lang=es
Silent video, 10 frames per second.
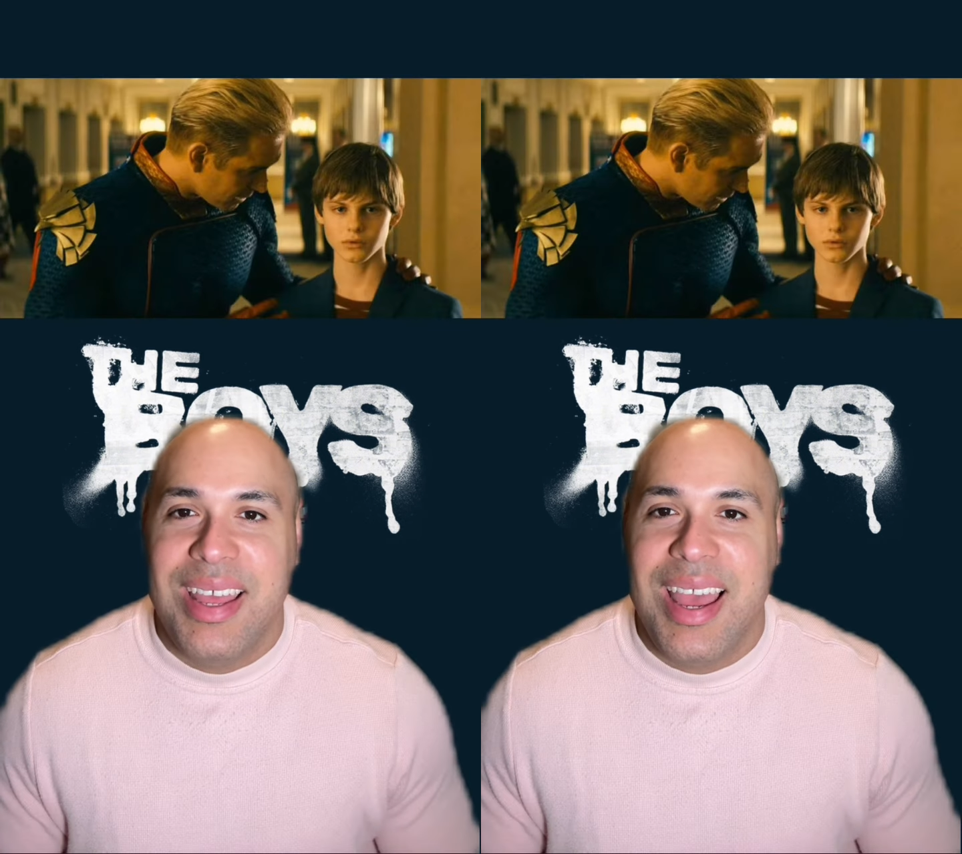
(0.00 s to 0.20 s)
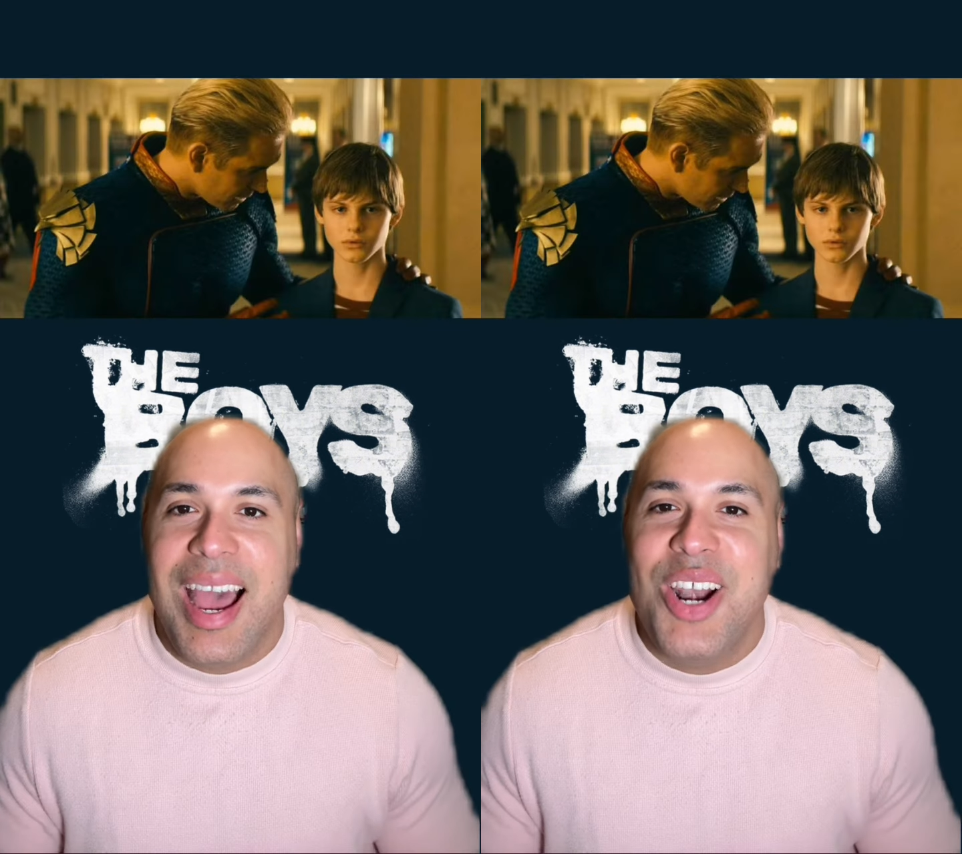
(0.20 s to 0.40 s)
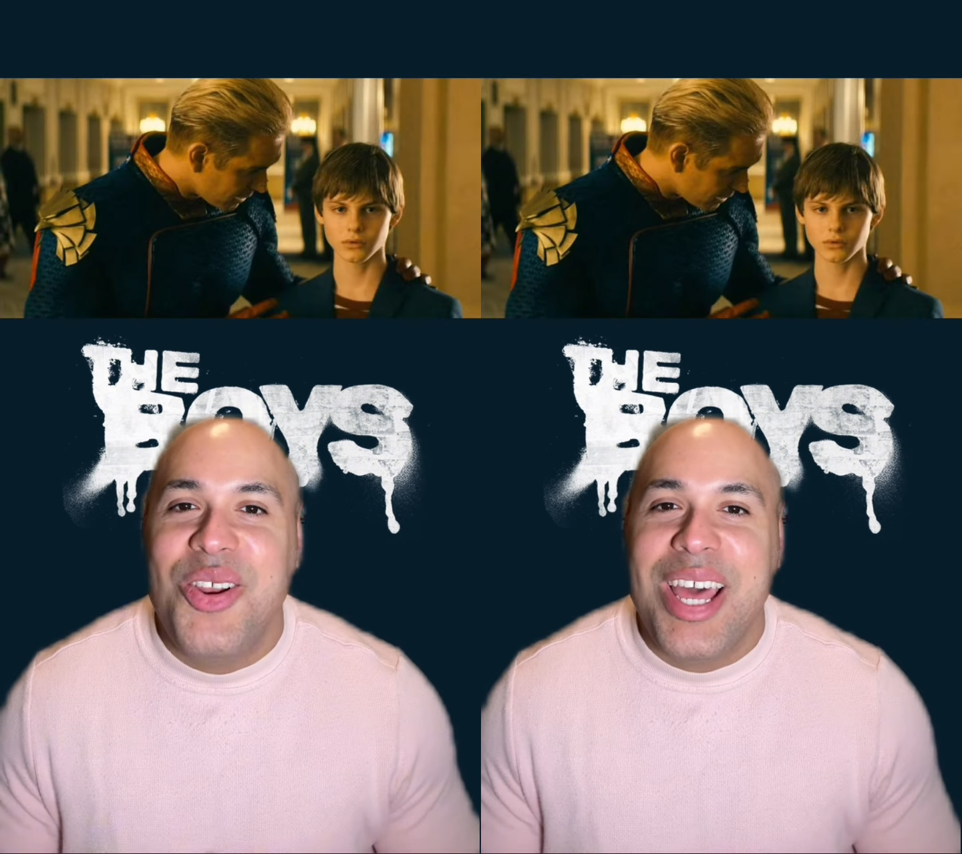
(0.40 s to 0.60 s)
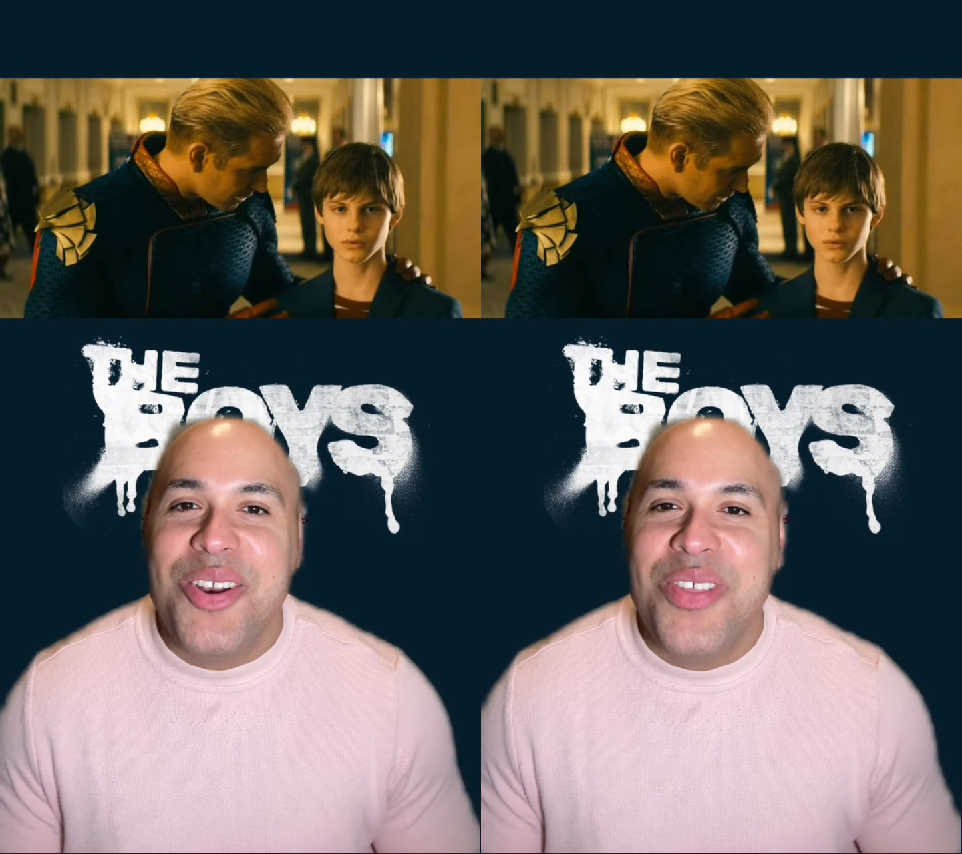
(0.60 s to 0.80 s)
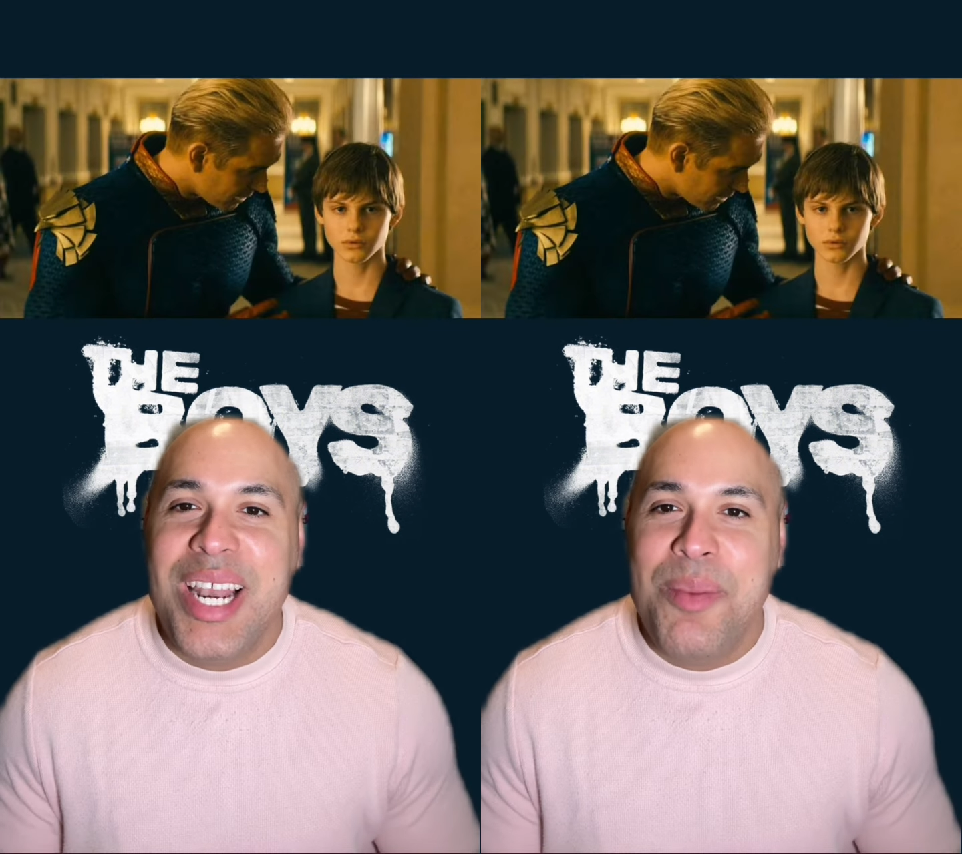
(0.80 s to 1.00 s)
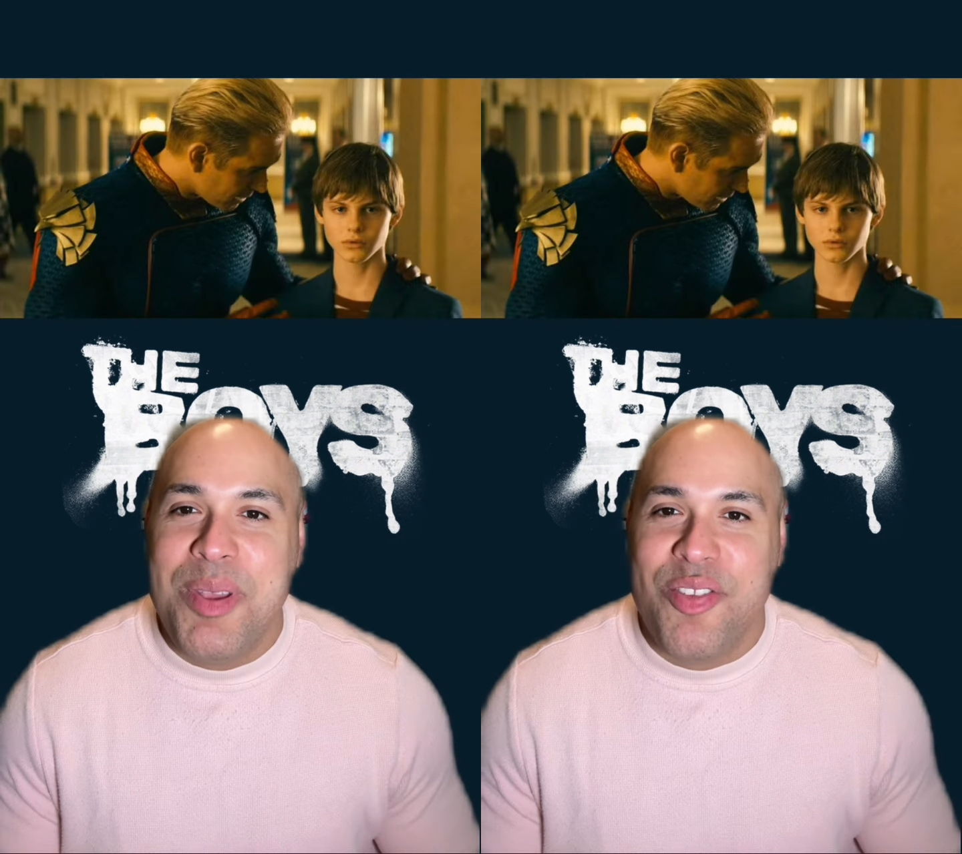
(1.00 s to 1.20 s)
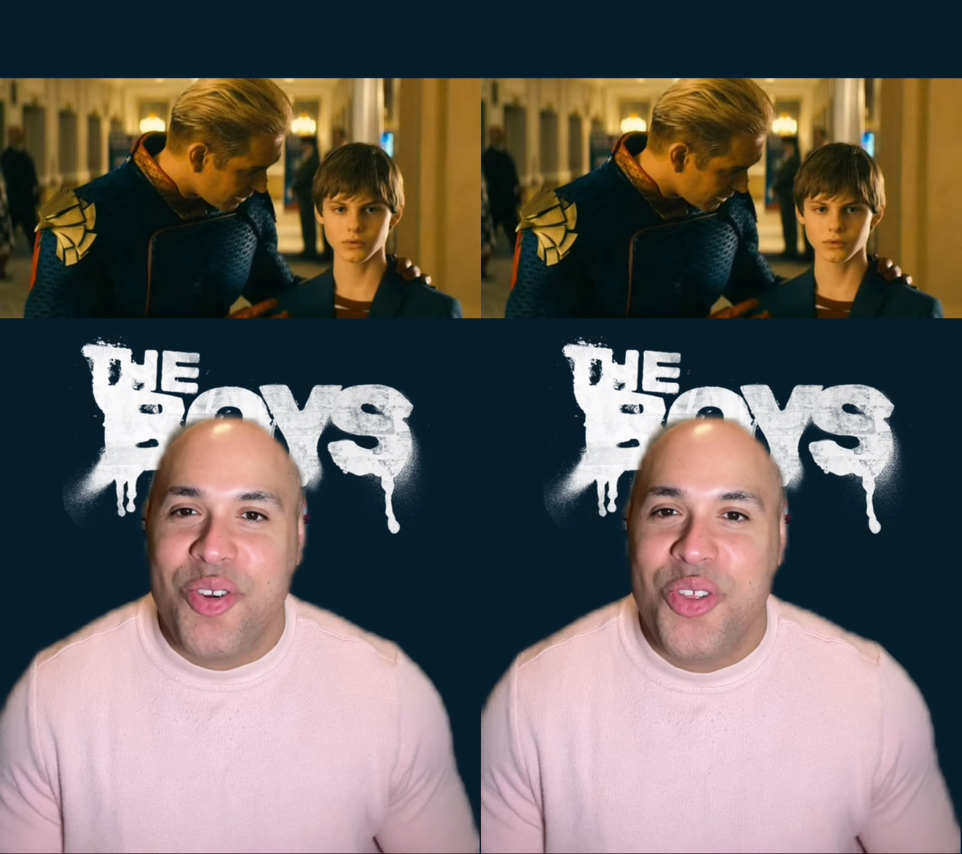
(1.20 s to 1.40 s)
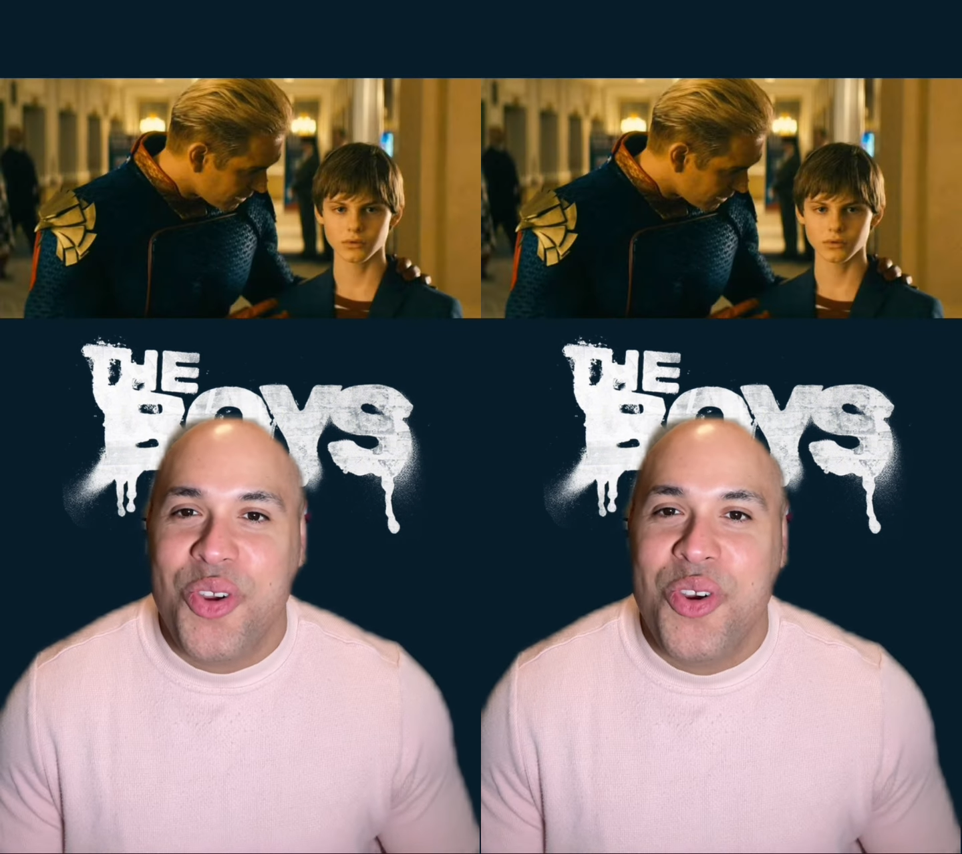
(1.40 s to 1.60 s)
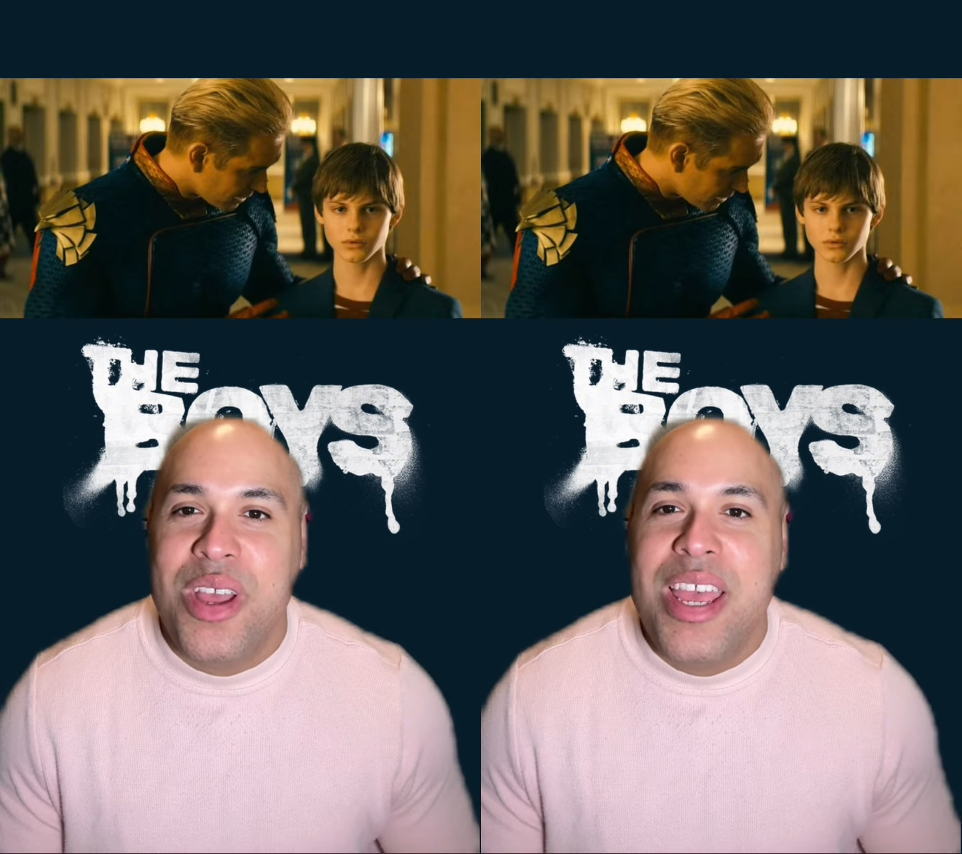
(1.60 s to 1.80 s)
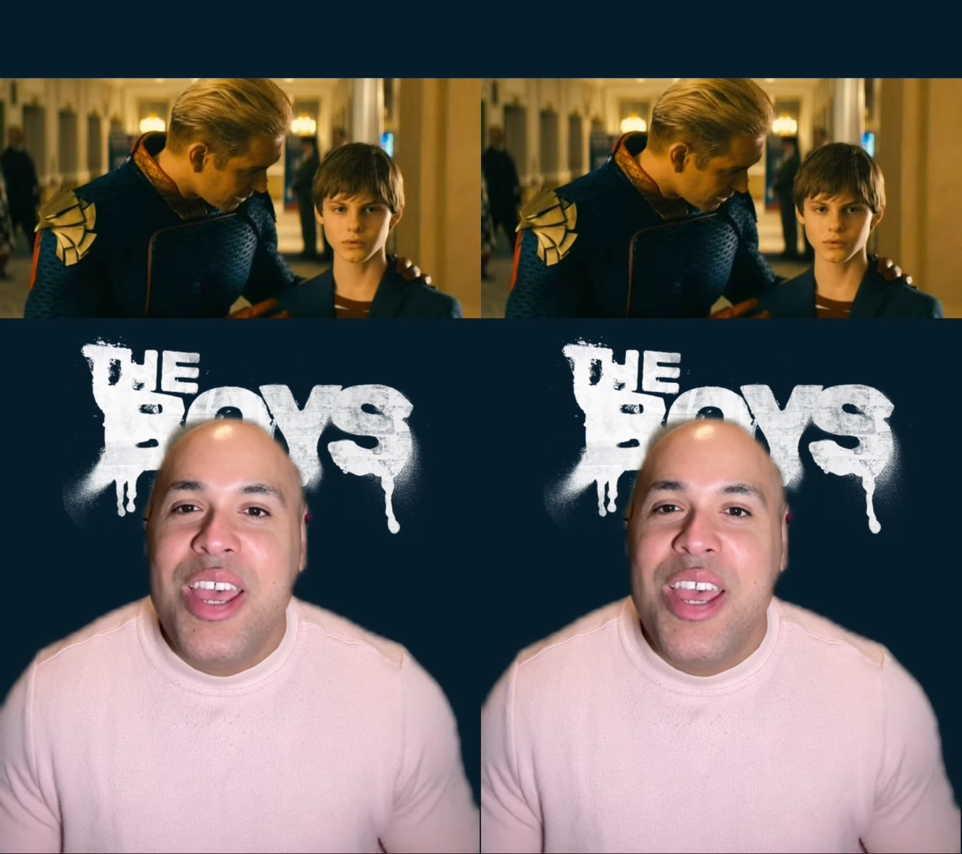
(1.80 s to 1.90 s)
A lo largo del episodio,